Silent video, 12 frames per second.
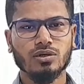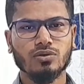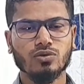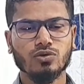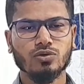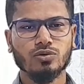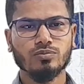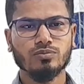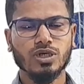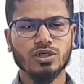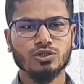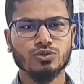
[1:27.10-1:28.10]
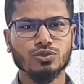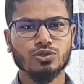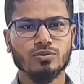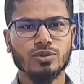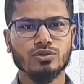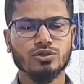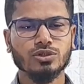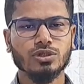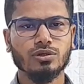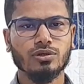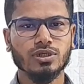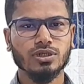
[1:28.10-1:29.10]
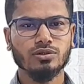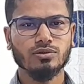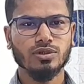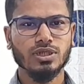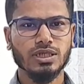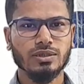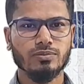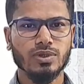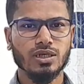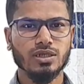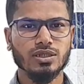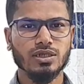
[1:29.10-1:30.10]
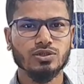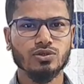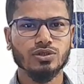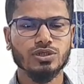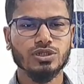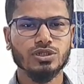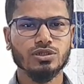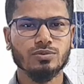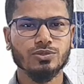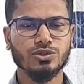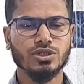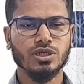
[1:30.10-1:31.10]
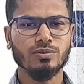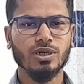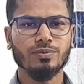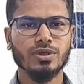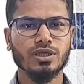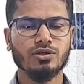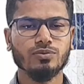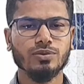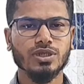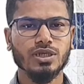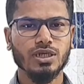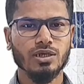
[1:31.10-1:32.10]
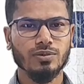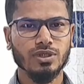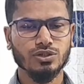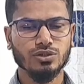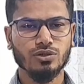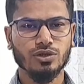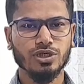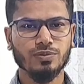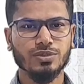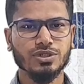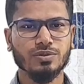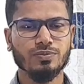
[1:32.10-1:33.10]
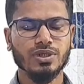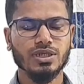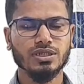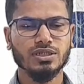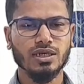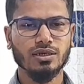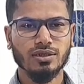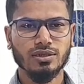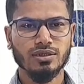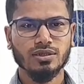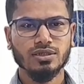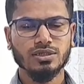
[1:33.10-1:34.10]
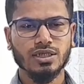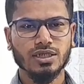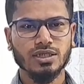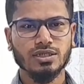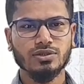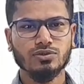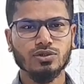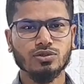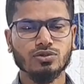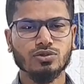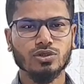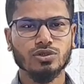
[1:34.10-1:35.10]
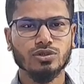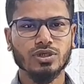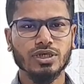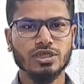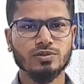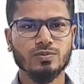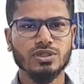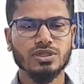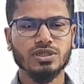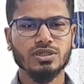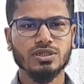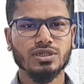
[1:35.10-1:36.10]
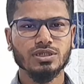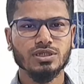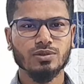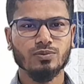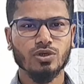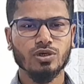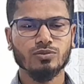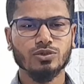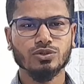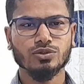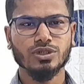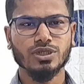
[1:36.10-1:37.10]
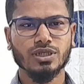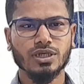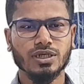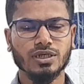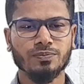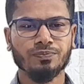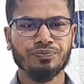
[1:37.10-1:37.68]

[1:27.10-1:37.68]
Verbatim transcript: কোনো সুস্থ মানুষ যদি হঠাৎ করে তার জন্ডিসের সমস্যা বা বিলিরোবিনের লেভেল যদি অনেক বেশি বেড়ে যায় সেক্ষেত্রেও কিন্তু ডক্টররা এইচবিসিএজি টেস্টের পরামর্শ দিয়ে থাকেন